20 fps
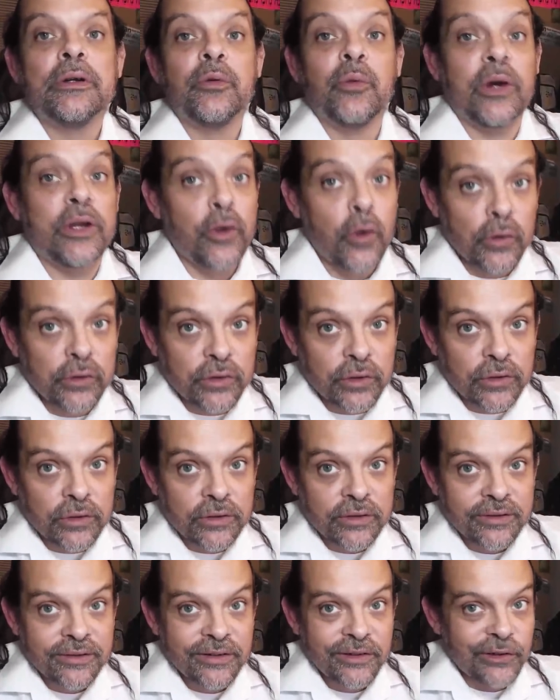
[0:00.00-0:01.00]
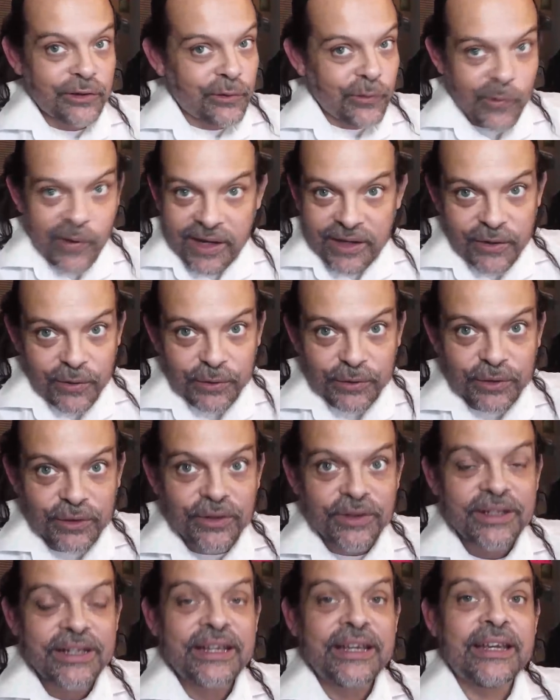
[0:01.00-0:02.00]
no hay otro, no hay otro.
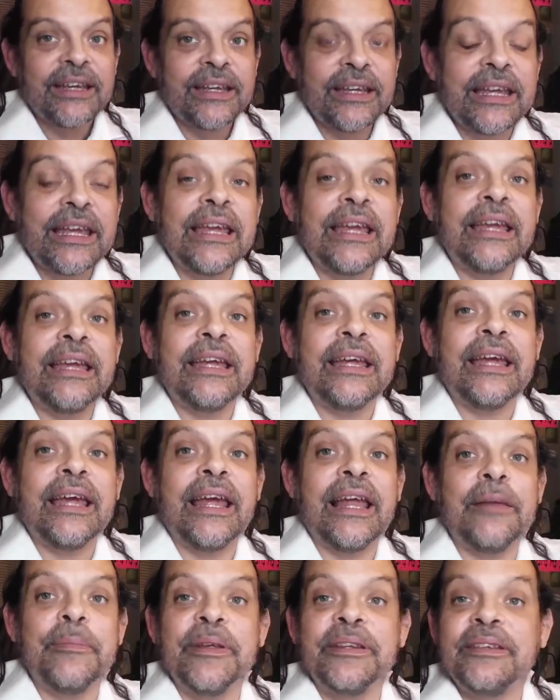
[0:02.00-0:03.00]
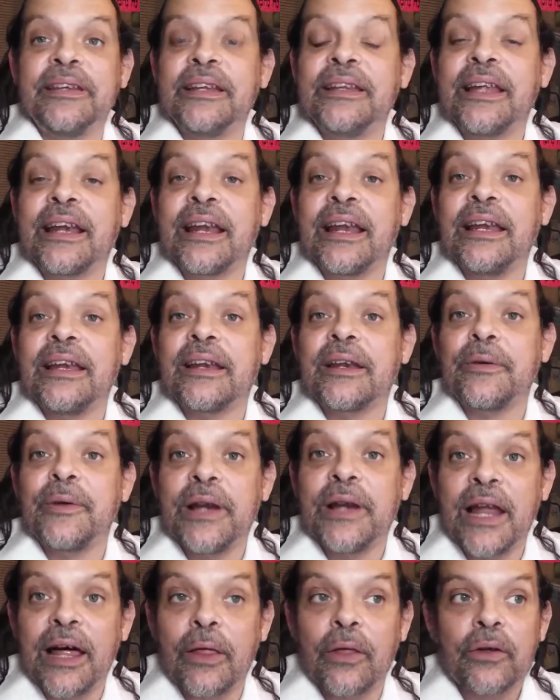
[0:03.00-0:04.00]
Y el Mesías de Israel es
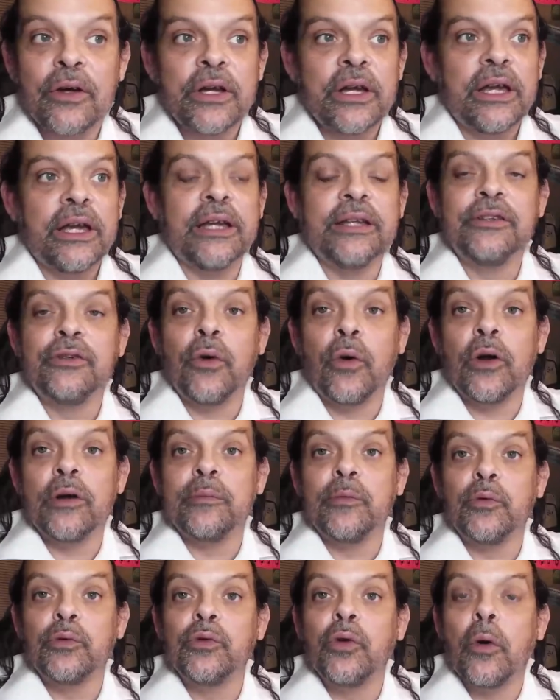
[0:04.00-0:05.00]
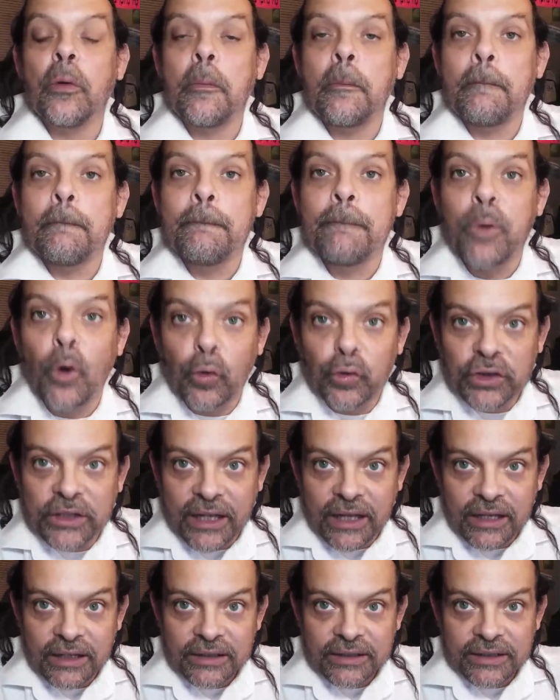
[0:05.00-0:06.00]
revelado y todo el mundo
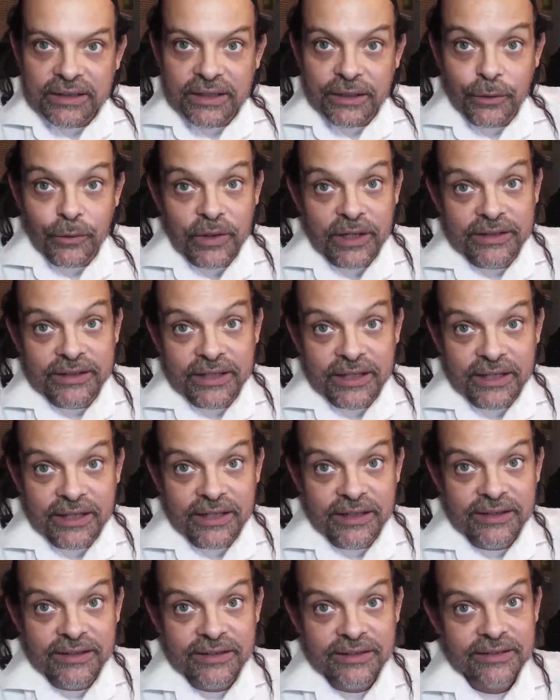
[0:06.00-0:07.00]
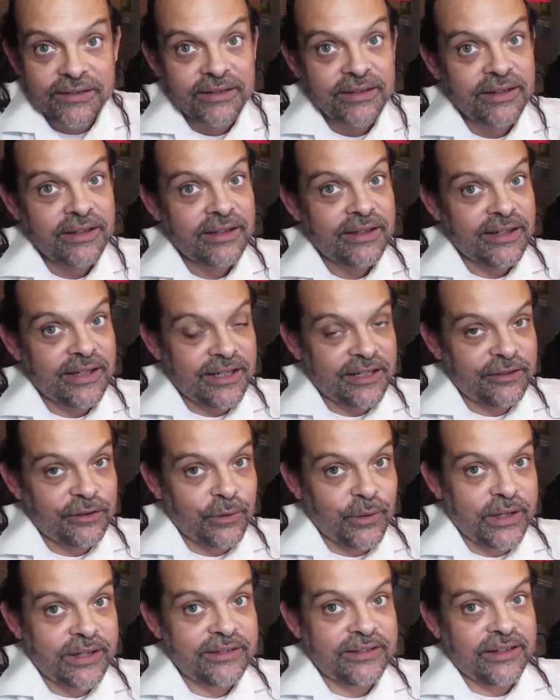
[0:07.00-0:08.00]
vota idolatría.
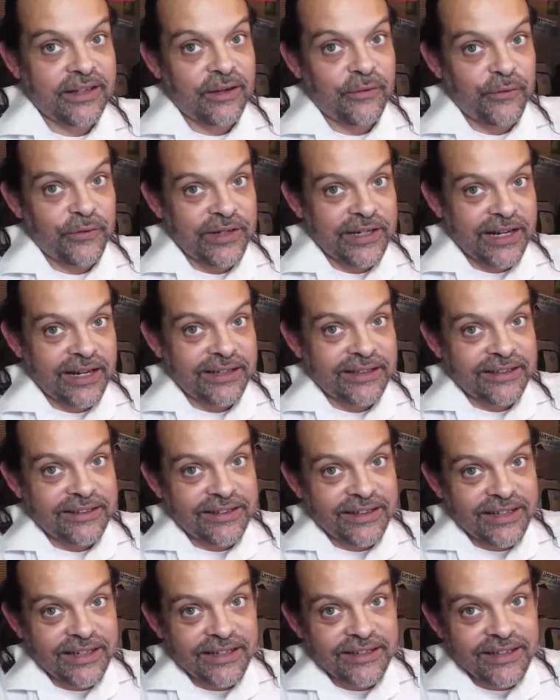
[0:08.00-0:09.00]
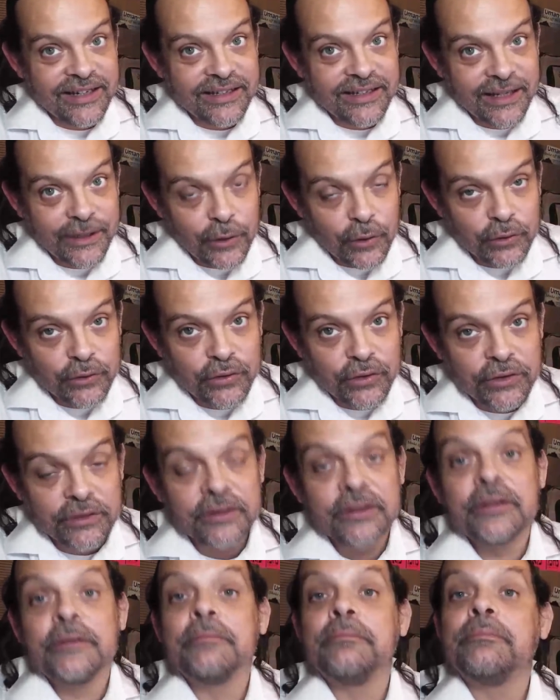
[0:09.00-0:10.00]
Eso es el final de Ezequiel 38.
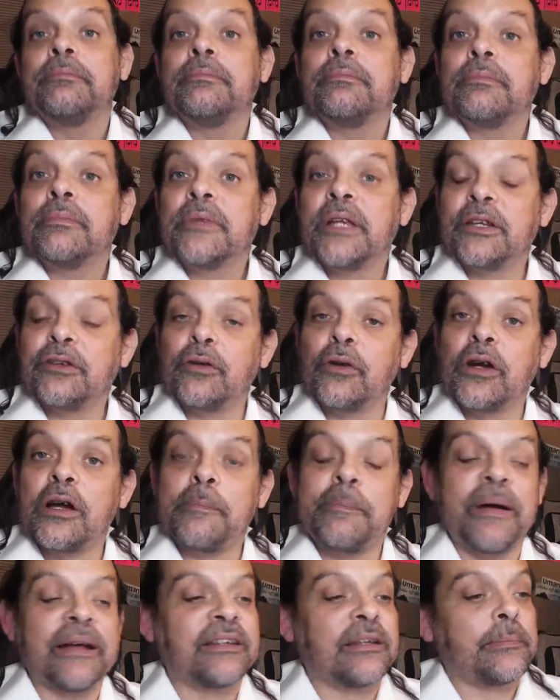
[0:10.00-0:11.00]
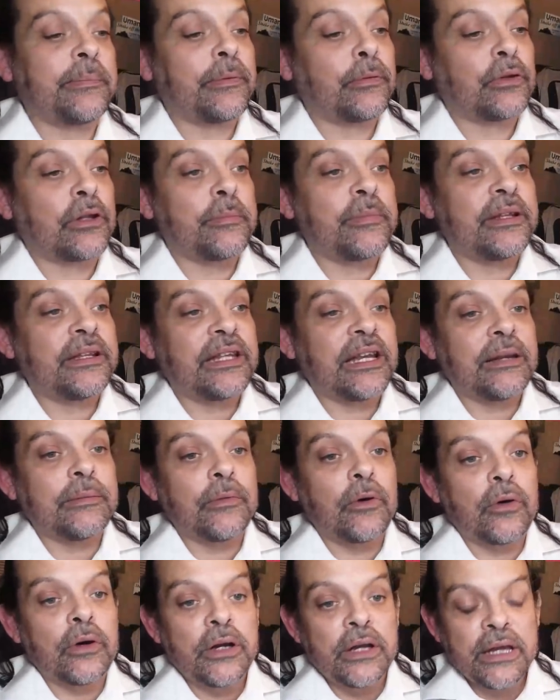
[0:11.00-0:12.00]
Eso es lo que pasa, pero también
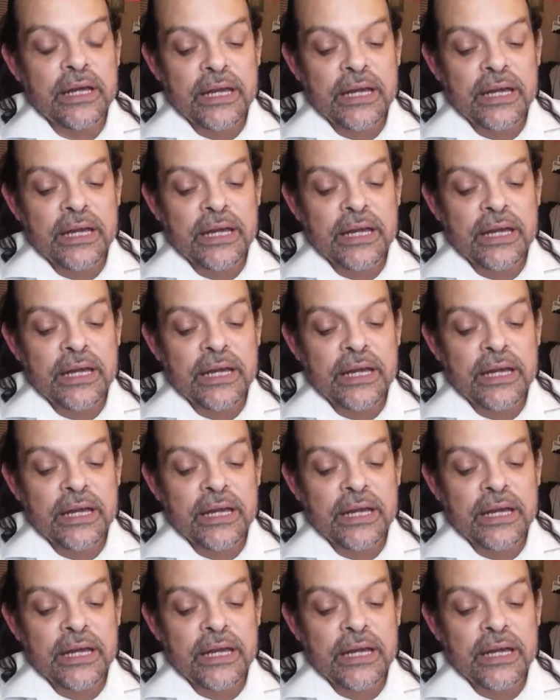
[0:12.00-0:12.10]
tenemos